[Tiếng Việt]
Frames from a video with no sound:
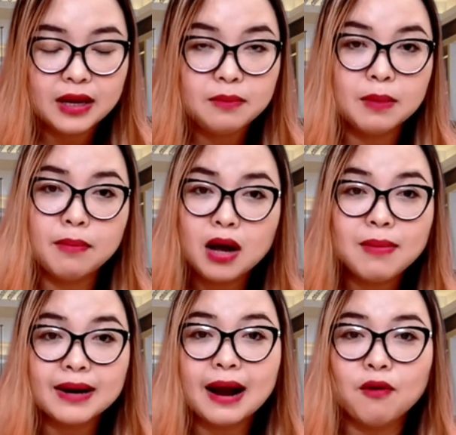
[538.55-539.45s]
khi mà mới
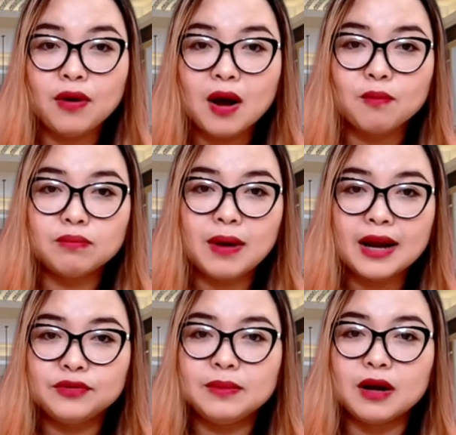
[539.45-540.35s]
bắt đầu học
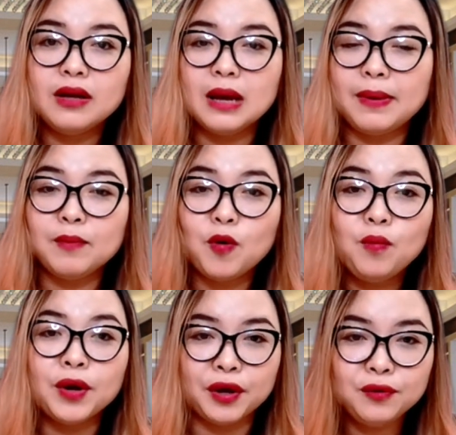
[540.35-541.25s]
livestream khởi nghiệp em
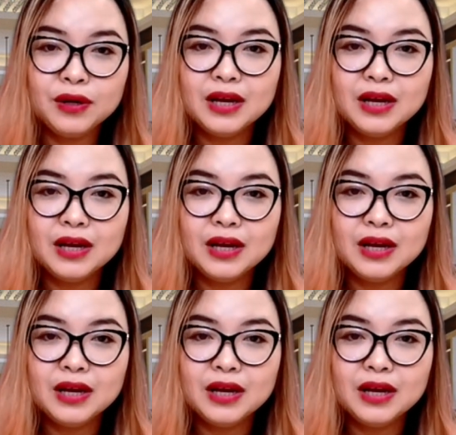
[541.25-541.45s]
cũng hiểu